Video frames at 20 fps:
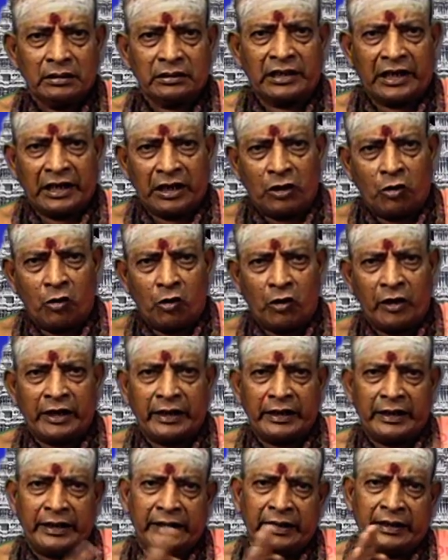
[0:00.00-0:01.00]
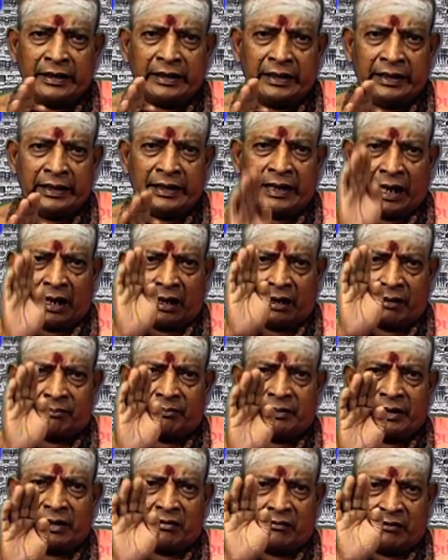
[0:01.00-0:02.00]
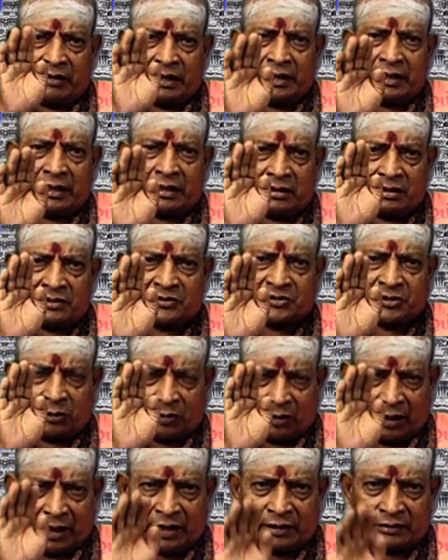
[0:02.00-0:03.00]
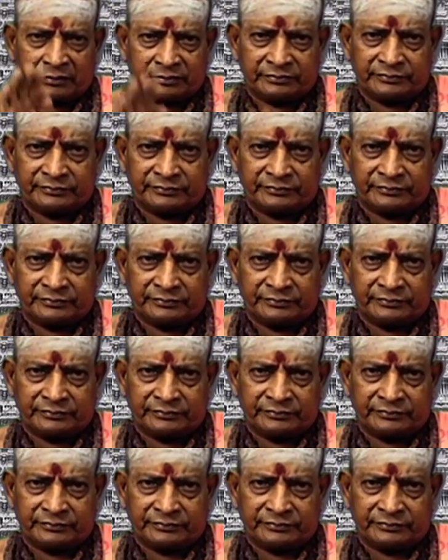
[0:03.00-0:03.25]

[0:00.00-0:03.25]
இந்த நோய் நீங்கி நலன் பெறுவாய் என்று சொன்னார்